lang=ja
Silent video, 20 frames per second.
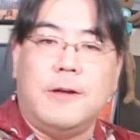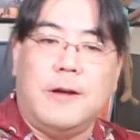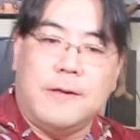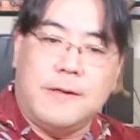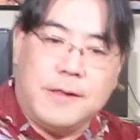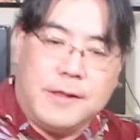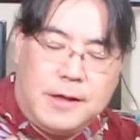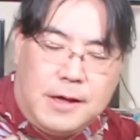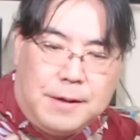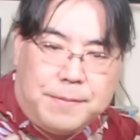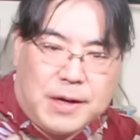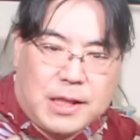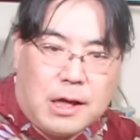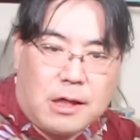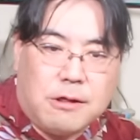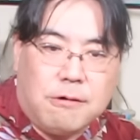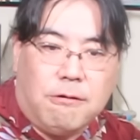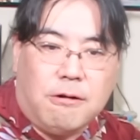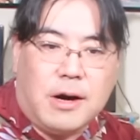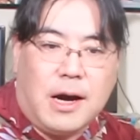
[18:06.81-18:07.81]
うですし、ま
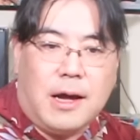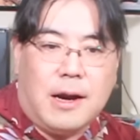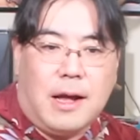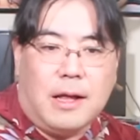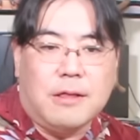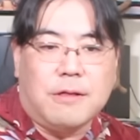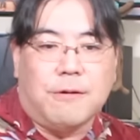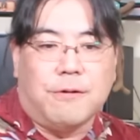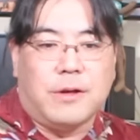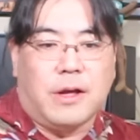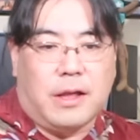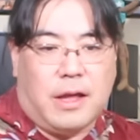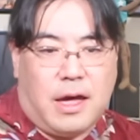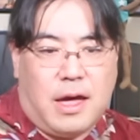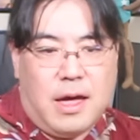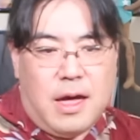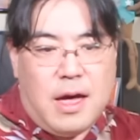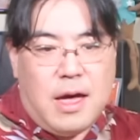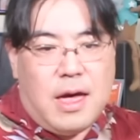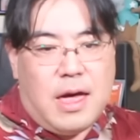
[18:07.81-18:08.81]
た場外乱闘で
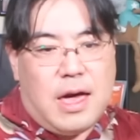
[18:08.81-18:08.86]
ね、